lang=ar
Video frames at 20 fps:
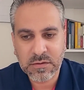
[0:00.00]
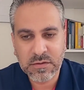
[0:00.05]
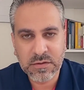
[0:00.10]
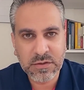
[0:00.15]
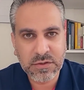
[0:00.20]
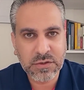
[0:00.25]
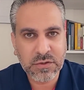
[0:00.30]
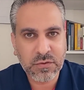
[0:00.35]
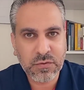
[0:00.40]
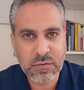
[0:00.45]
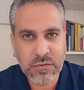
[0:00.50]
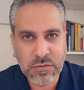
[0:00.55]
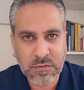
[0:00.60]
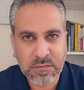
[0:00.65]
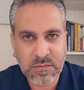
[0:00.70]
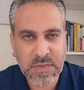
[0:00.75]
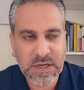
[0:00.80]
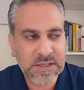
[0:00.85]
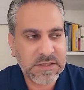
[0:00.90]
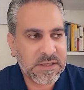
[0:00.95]
انظروا
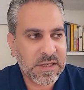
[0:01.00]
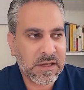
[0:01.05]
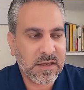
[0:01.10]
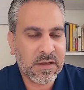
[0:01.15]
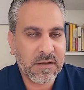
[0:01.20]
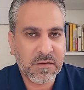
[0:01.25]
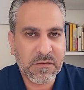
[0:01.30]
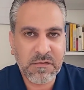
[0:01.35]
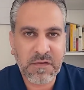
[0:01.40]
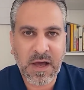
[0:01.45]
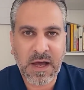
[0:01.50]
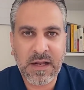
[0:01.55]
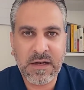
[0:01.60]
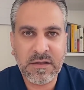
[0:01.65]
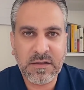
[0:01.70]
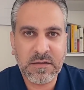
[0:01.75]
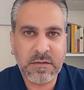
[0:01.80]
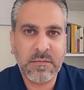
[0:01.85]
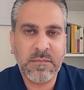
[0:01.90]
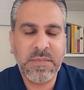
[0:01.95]
ماذا
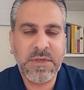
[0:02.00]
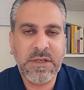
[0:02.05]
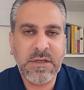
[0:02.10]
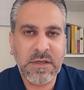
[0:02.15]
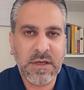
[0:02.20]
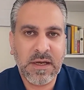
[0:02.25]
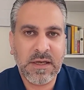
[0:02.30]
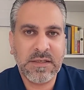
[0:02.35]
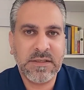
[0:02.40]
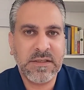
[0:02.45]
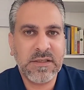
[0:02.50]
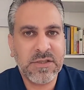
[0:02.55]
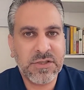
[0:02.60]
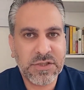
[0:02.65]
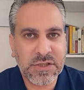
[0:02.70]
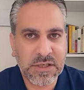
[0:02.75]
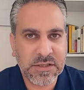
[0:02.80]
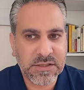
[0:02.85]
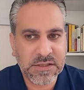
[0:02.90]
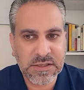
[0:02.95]
فعلت بهذه
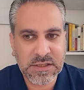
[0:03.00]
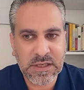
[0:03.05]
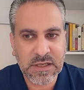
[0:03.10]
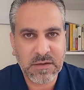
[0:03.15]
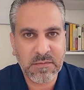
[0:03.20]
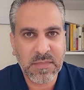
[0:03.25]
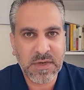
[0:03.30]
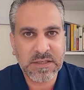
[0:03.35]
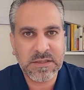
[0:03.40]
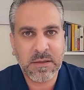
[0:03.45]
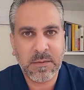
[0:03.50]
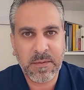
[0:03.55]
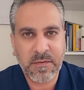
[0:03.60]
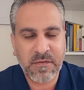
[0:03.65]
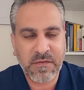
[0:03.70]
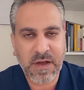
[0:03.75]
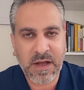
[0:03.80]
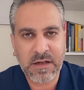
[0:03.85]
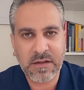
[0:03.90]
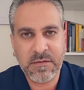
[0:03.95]
الشخصية ماذا
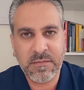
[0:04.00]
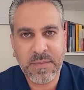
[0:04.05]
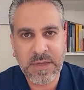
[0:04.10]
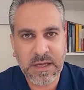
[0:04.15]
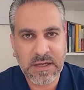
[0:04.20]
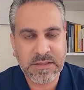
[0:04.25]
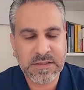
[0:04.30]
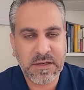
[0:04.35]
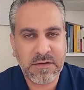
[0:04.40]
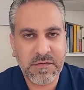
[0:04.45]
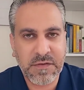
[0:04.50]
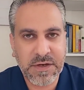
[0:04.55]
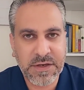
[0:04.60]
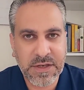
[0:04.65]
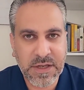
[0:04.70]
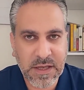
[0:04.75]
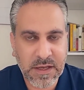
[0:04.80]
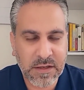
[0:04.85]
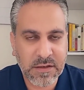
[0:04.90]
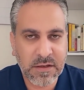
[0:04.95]
فعلت بهذا
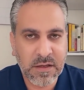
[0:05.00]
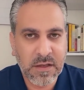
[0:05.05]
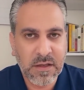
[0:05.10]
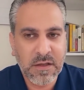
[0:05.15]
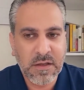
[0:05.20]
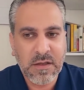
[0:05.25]
الفنان